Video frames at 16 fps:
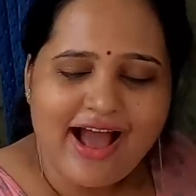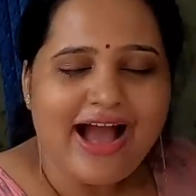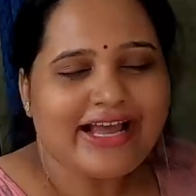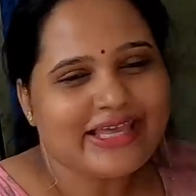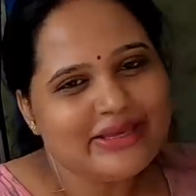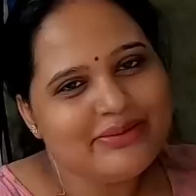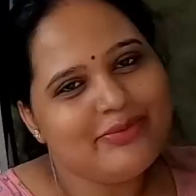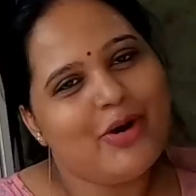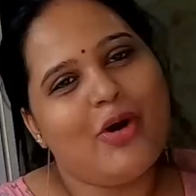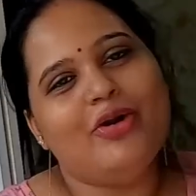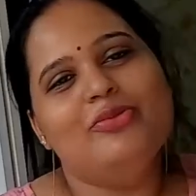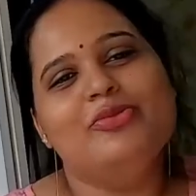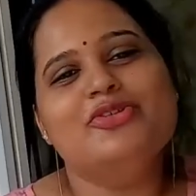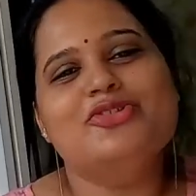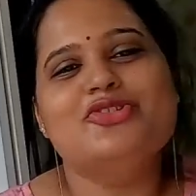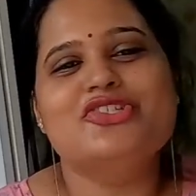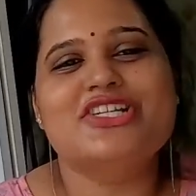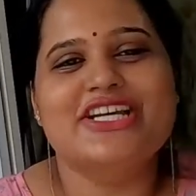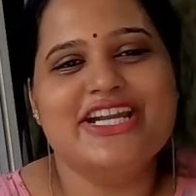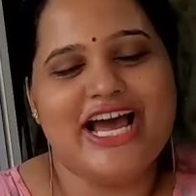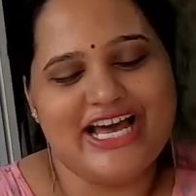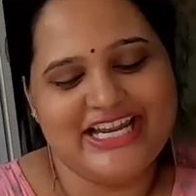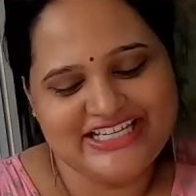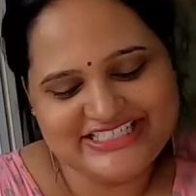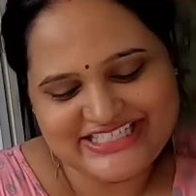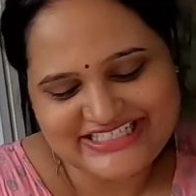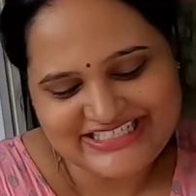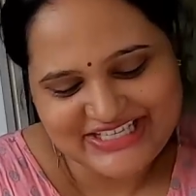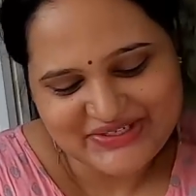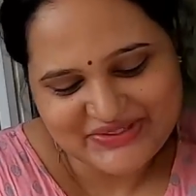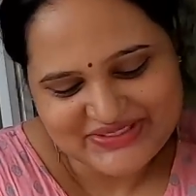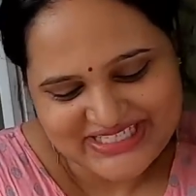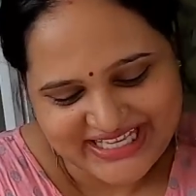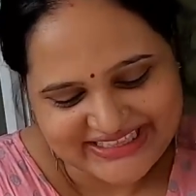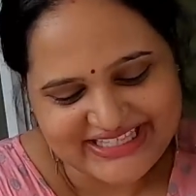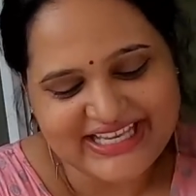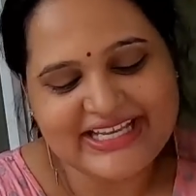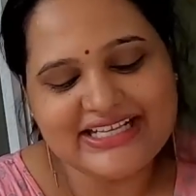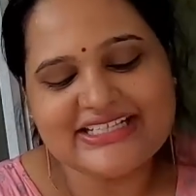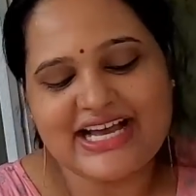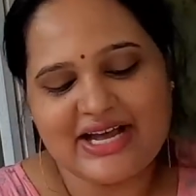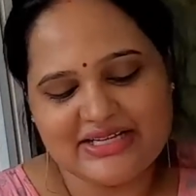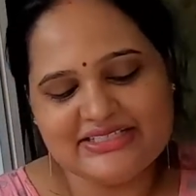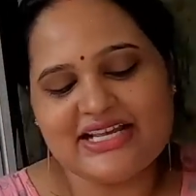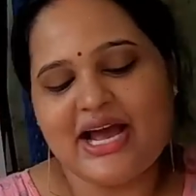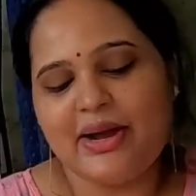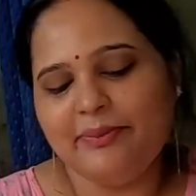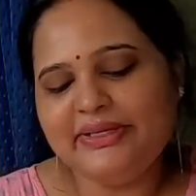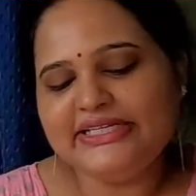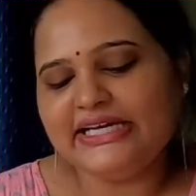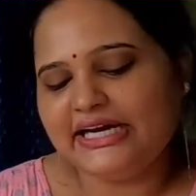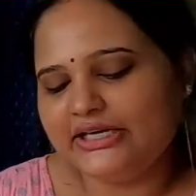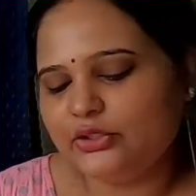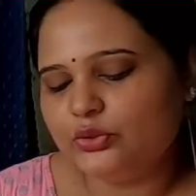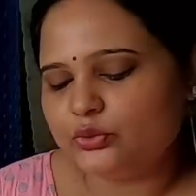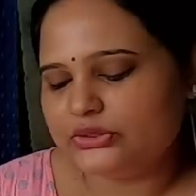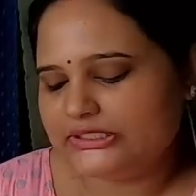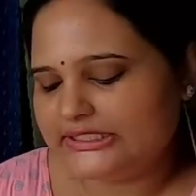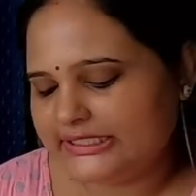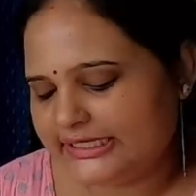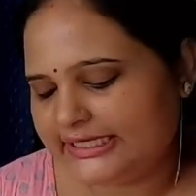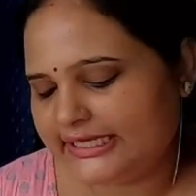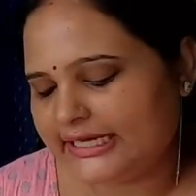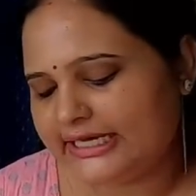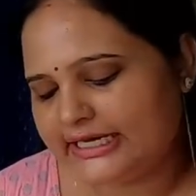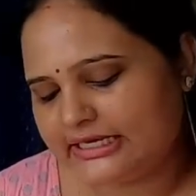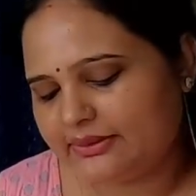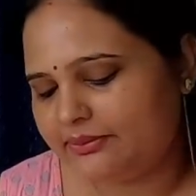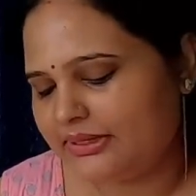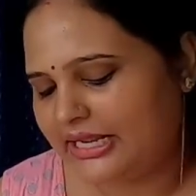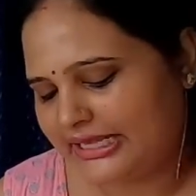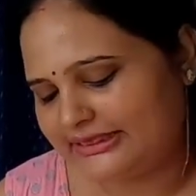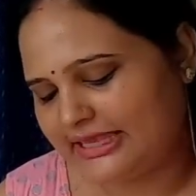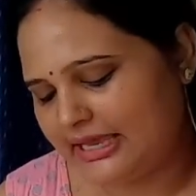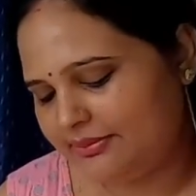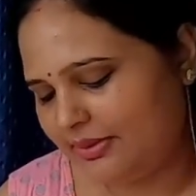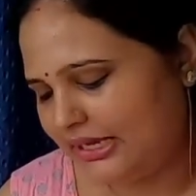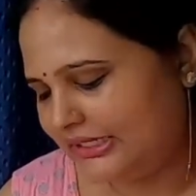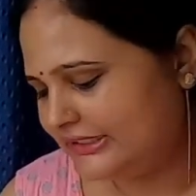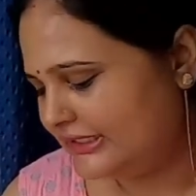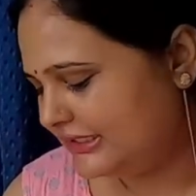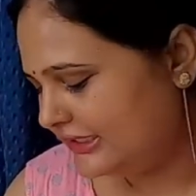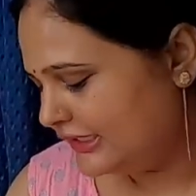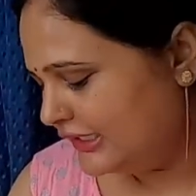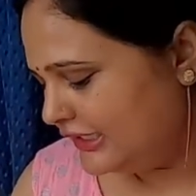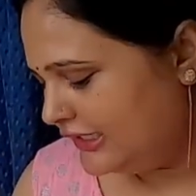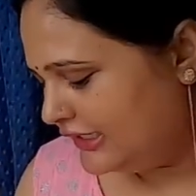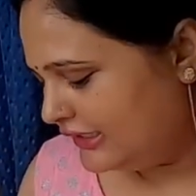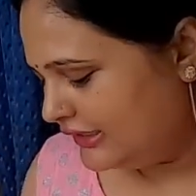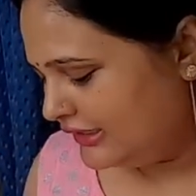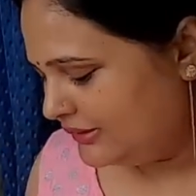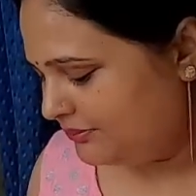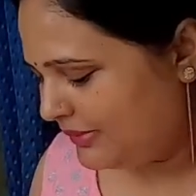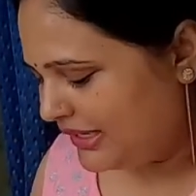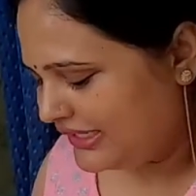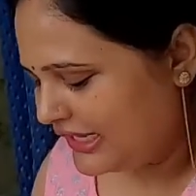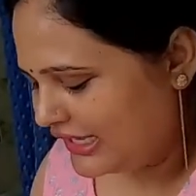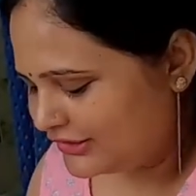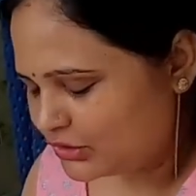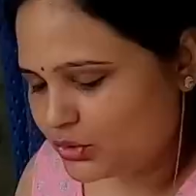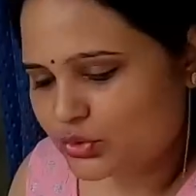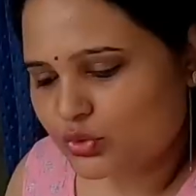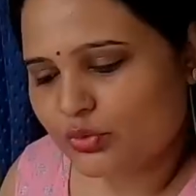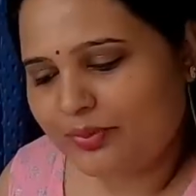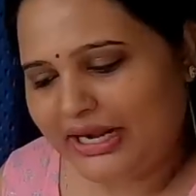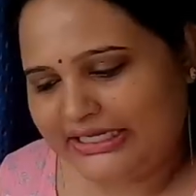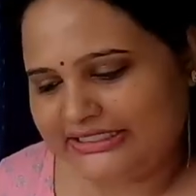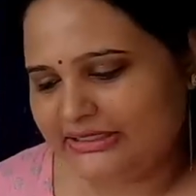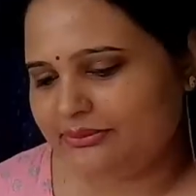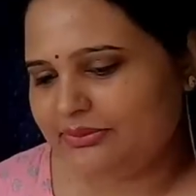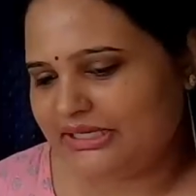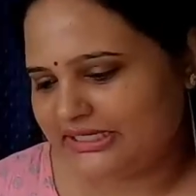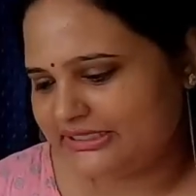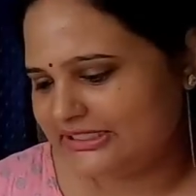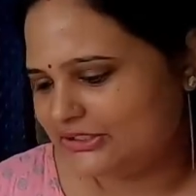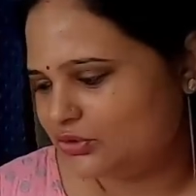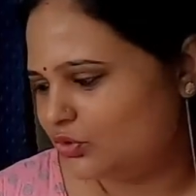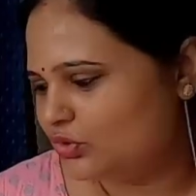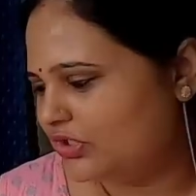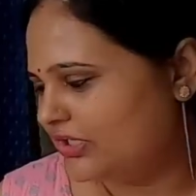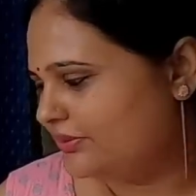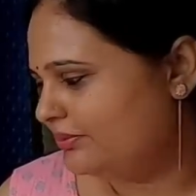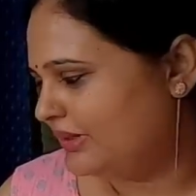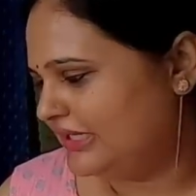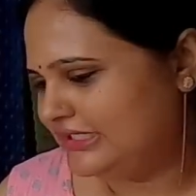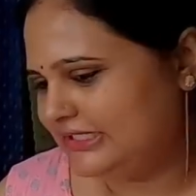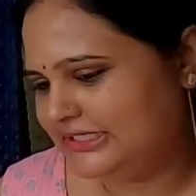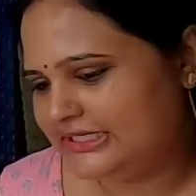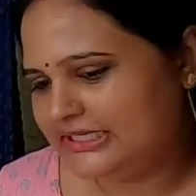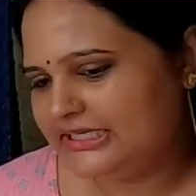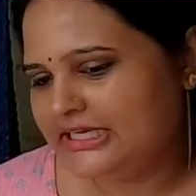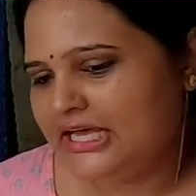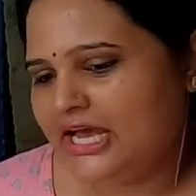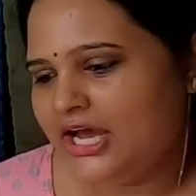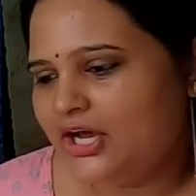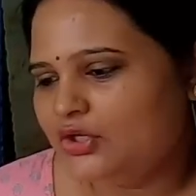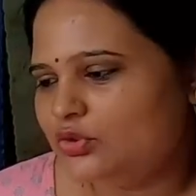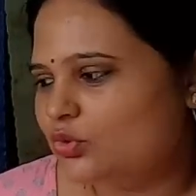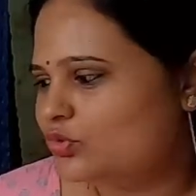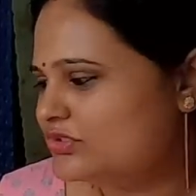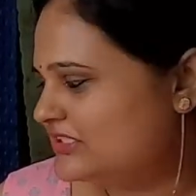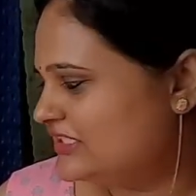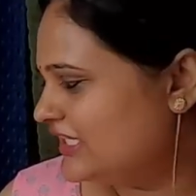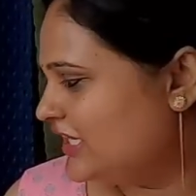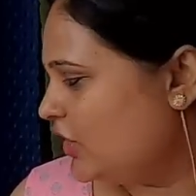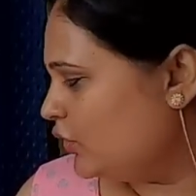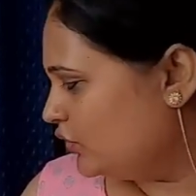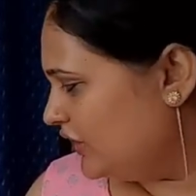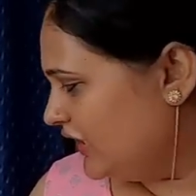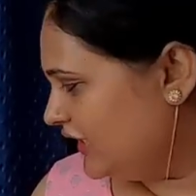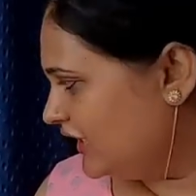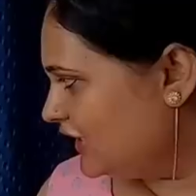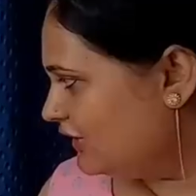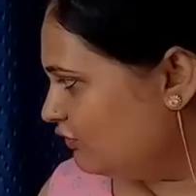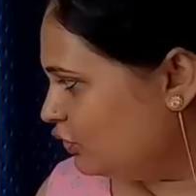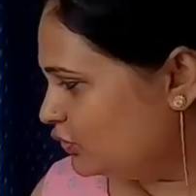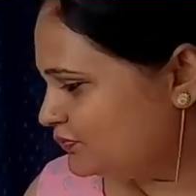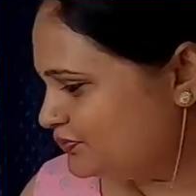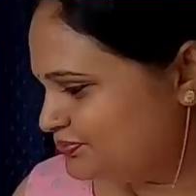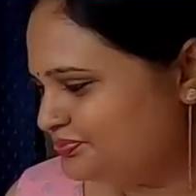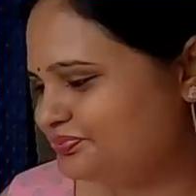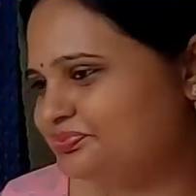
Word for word: आके भी ऑलमोस्ट उसका नहाने जैसे ही हो जाता है अभी ठंड उतनी नहीं है गर्म रहता है पानी मैं नहाती हूँ तो बाल्टी भर देती हूँ गर्म पानी की तो उससे क्या होता है ना कि वो